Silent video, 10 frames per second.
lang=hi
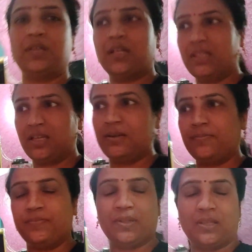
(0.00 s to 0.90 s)
को जाना था
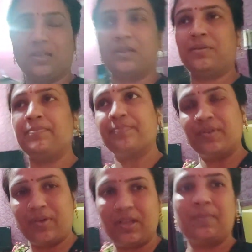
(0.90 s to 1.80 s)
मतलब कि
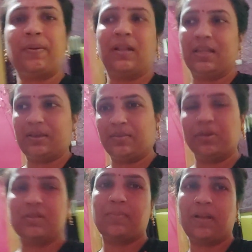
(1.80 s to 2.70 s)
दिवाली के पहले ही हम लोग
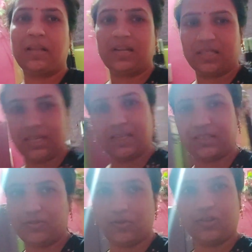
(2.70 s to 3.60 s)
को सामान लाना था
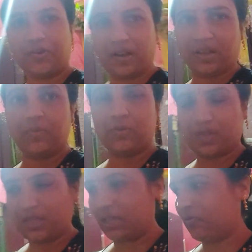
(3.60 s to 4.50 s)
लेकिन जो लोग दिवाली का ब्लॉग
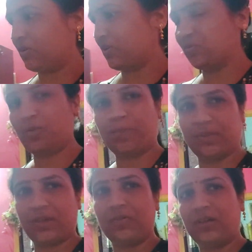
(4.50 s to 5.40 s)
देखे होंगे उनको
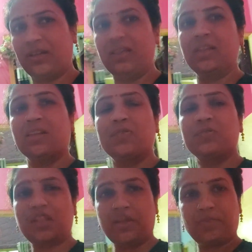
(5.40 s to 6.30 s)
पता होगा कि
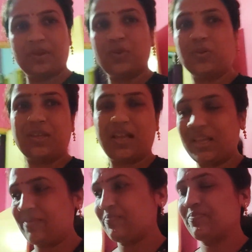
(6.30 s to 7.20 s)
उस टाइम पे क्यों नहीं
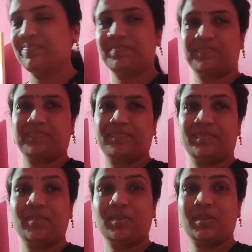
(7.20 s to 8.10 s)
आया
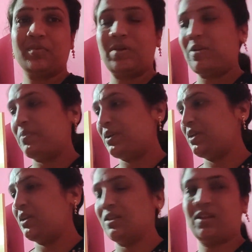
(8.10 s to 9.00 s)
क्योंकि वहाँ पे
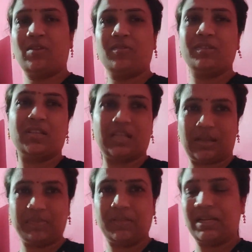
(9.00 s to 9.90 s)
रेनोवेशन का
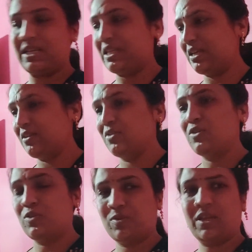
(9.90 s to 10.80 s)
काम चल रहा था
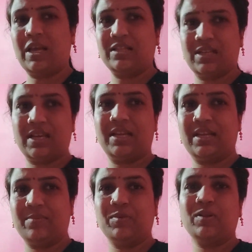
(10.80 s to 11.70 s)
तो ये आज जा रहे
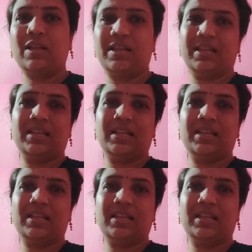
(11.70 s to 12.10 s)
हैं हम लोग लाने